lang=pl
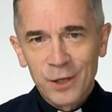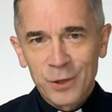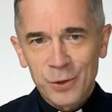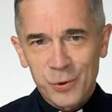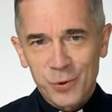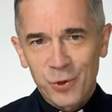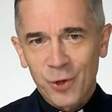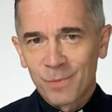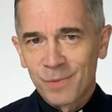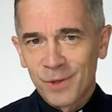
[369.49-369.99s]

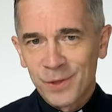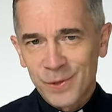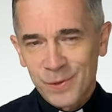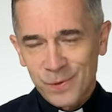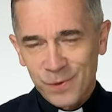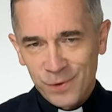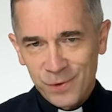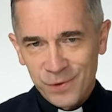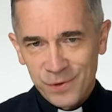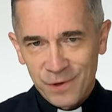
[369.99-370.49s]
zdobyć
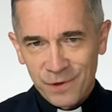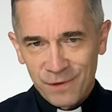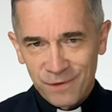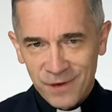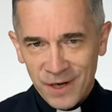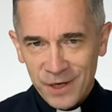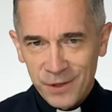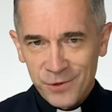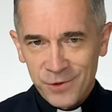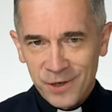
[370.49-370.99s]
coś
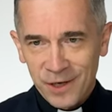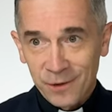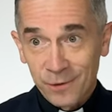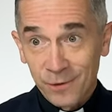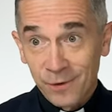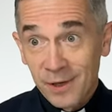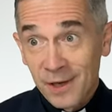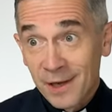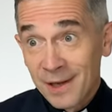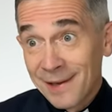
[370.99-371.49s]
większego.